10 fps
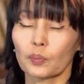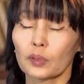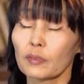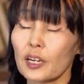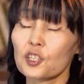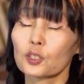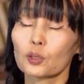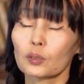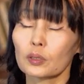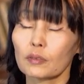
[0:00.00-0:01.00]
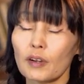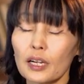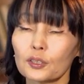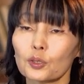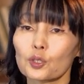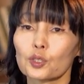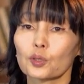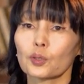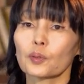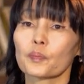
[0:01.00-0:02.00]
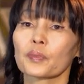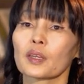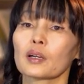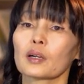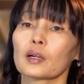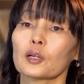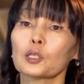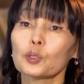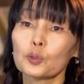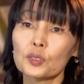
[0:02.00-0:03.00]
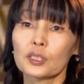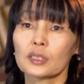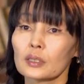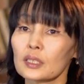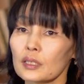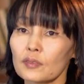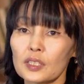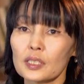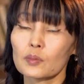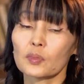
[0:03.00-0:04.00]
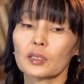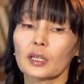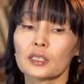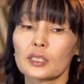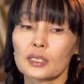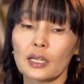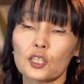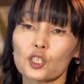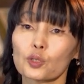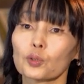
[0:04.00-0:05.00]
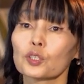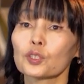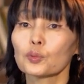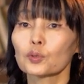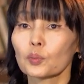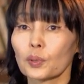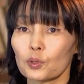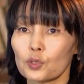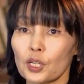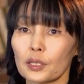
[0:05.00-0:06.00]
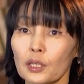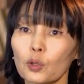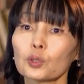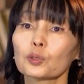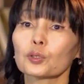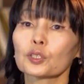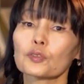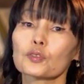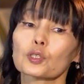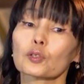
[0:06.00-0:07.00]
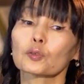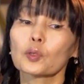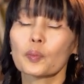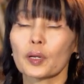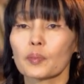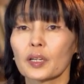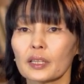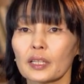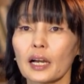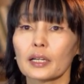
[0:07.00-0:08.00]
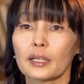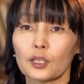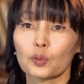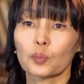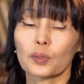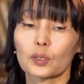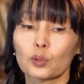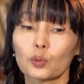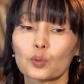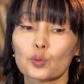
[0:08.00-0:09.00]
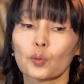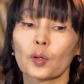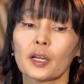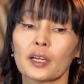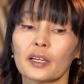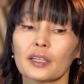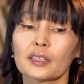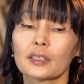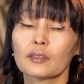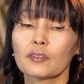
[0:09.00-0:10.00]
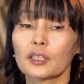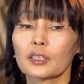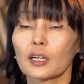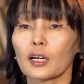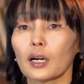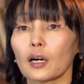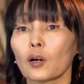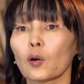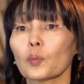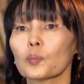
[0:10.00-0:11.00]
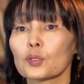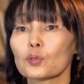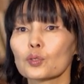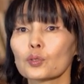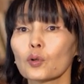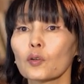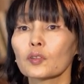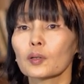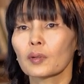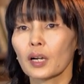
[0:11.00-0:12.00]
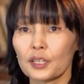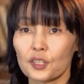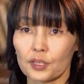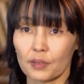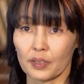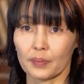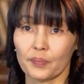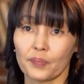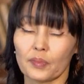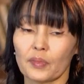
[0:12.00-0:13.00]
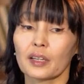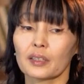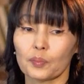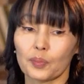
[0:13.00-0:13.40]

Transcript: был важен тот факт, то, что Люди, независимо, они знали, что они не будут получать доход, но они все равно приобретали эту продукцию. Это говорило о безусловном качестве данной